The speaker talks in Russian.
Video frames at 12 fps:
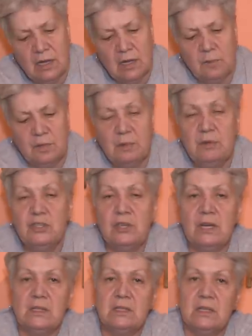э,
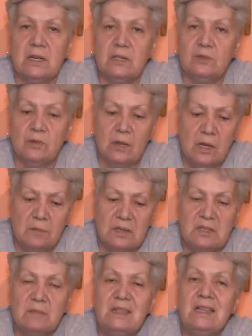побежать сразу,
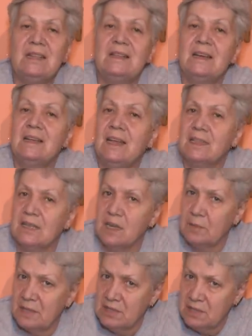посмотреть на грядках
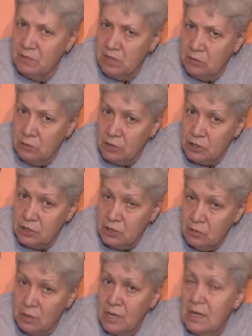под зимний лук и
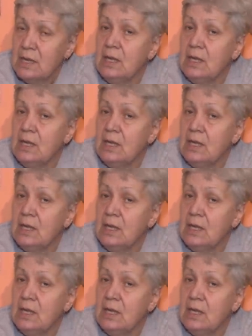чеснок